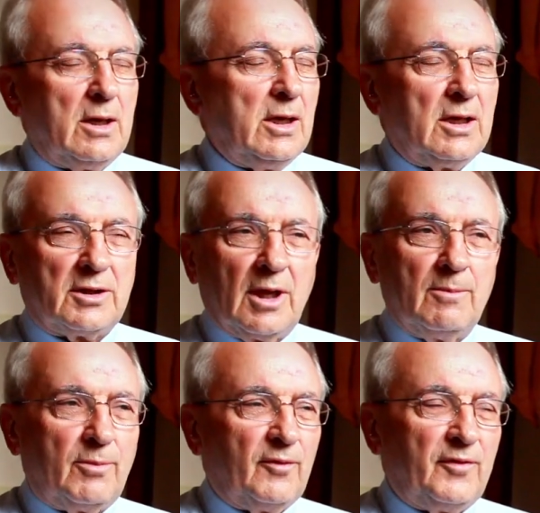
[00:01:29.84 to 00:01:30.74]
il
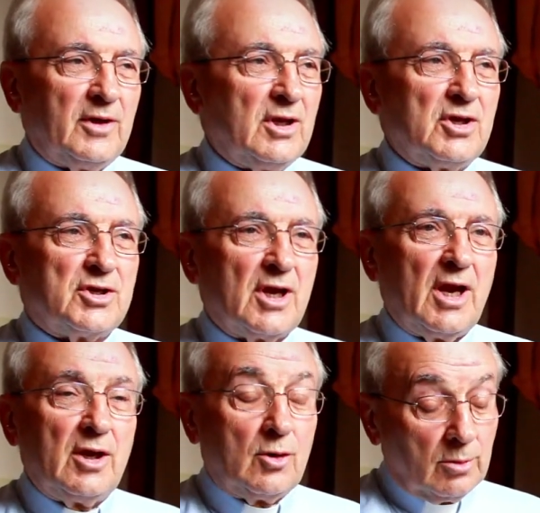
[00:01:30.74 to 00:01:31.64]
tempo finisce
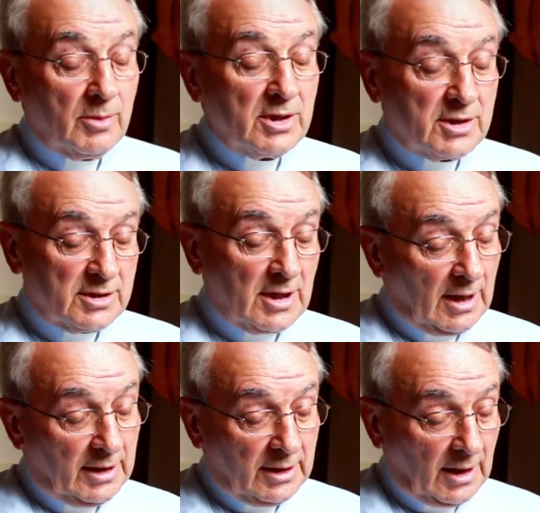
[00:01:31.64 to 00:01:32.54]
e incomincia già
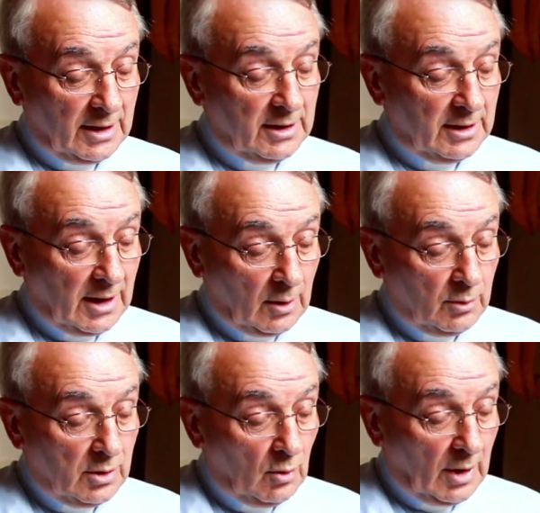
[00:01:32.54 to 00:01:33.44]
l'eternità,
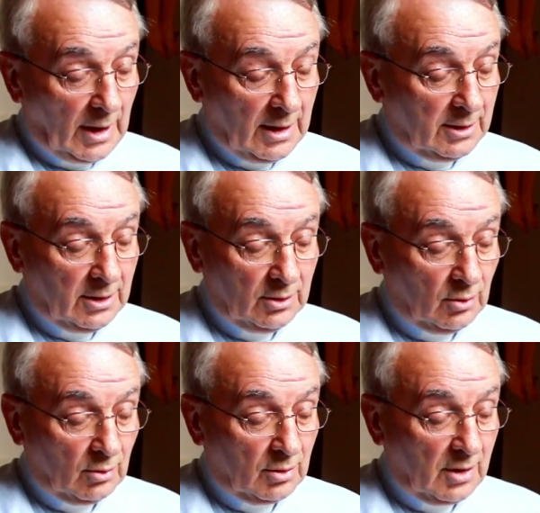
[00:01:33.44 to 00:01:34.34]
quindi è un grande
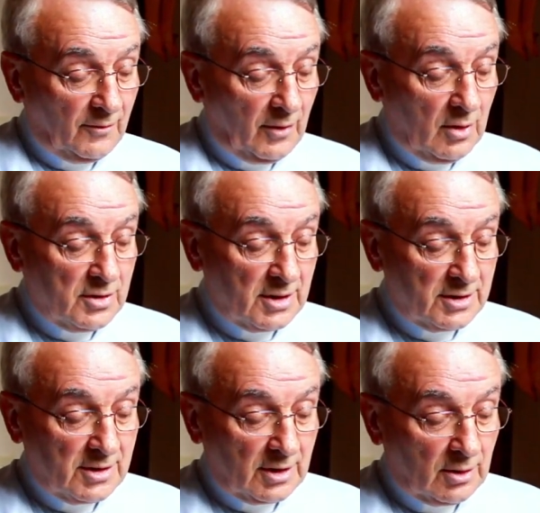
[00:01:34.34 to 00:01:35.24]
dono davvero il
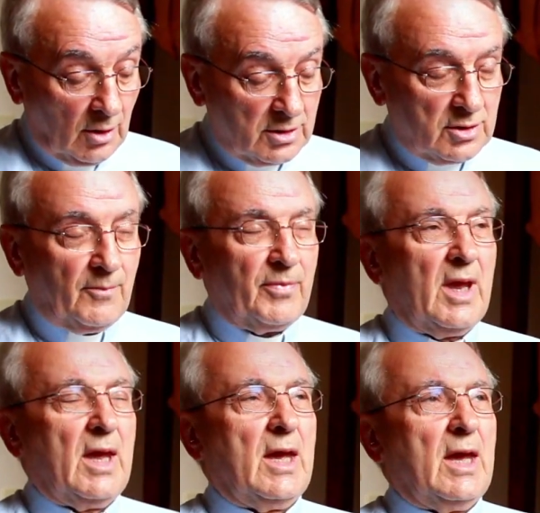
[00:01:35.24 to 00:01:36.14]
sacerdozio
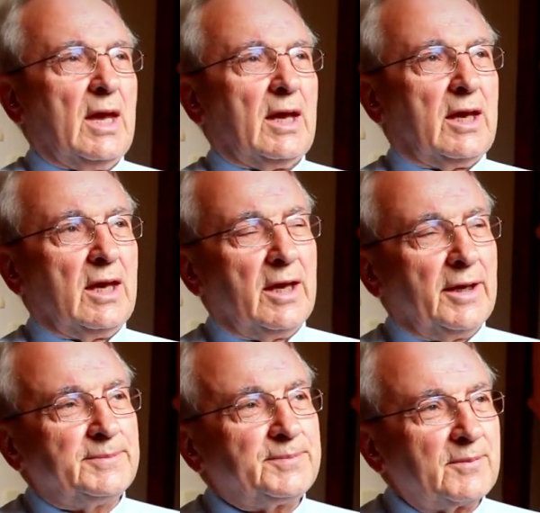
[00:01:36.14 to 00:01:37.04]

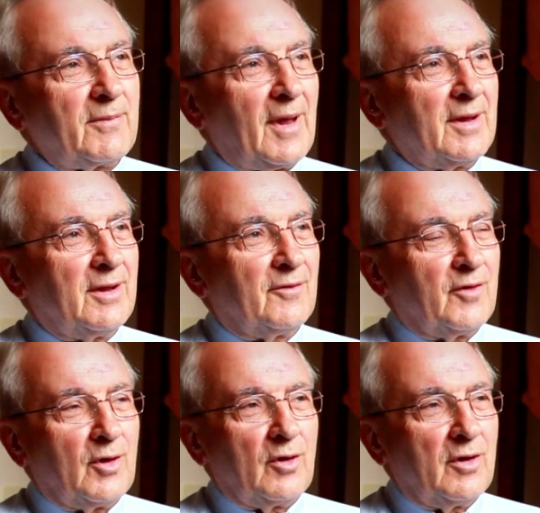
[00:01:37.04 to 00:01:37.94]
che
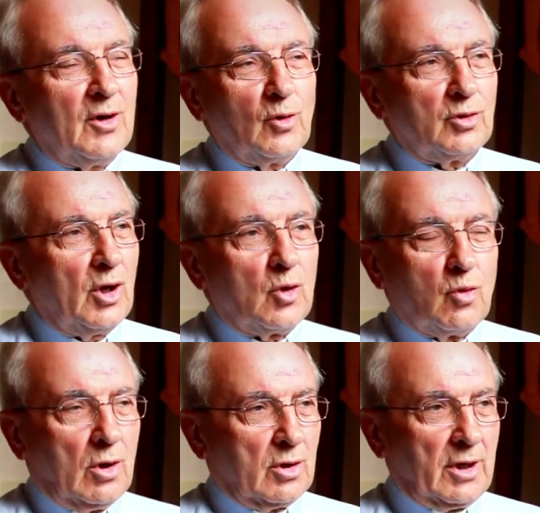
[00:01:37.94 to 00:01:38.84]
davvero in inonda il
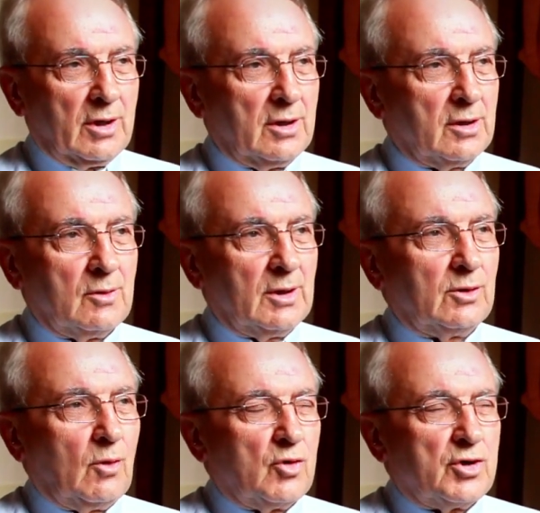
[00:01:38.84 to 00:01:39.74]
cuore
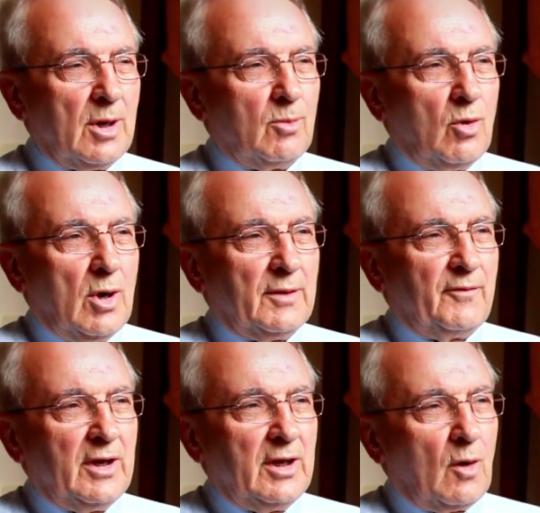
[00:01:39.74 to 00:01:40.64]
quando riusciamo a
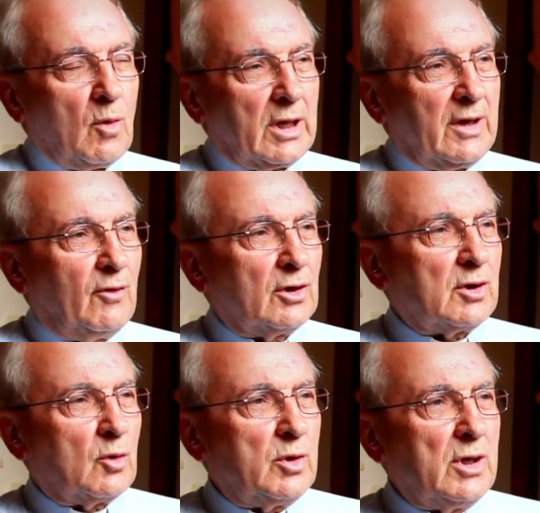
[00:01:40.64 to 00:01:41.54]
venire qualche
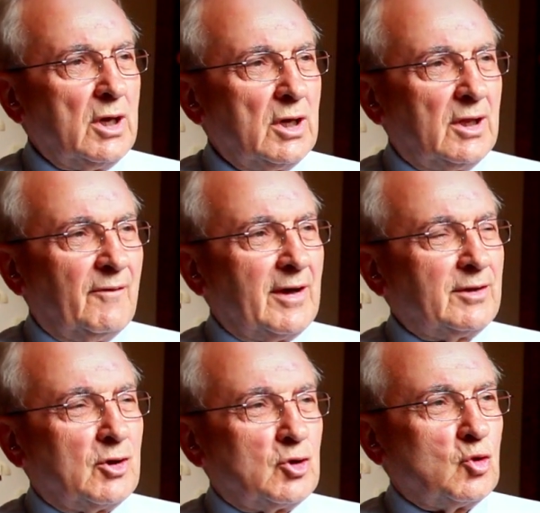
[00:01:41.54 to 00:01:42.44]
volta qui
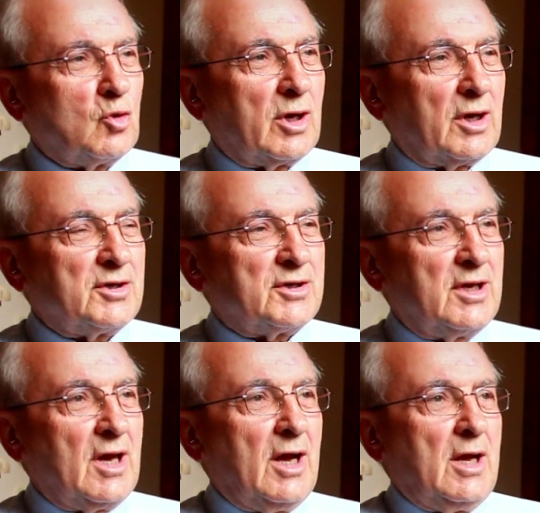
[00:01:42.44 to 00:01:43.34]
davanti a Gesù
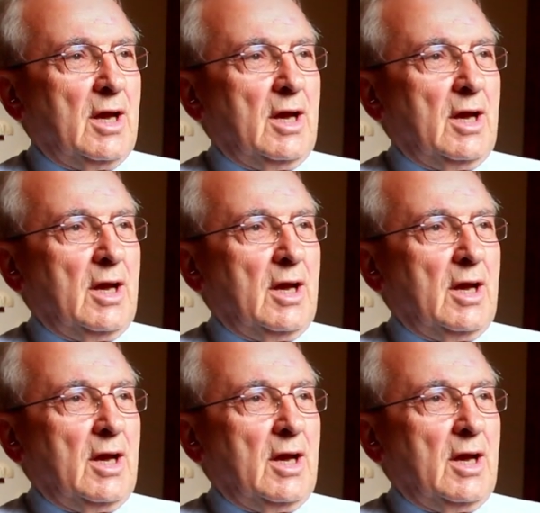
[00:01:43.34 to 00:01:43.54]
Eucaristia,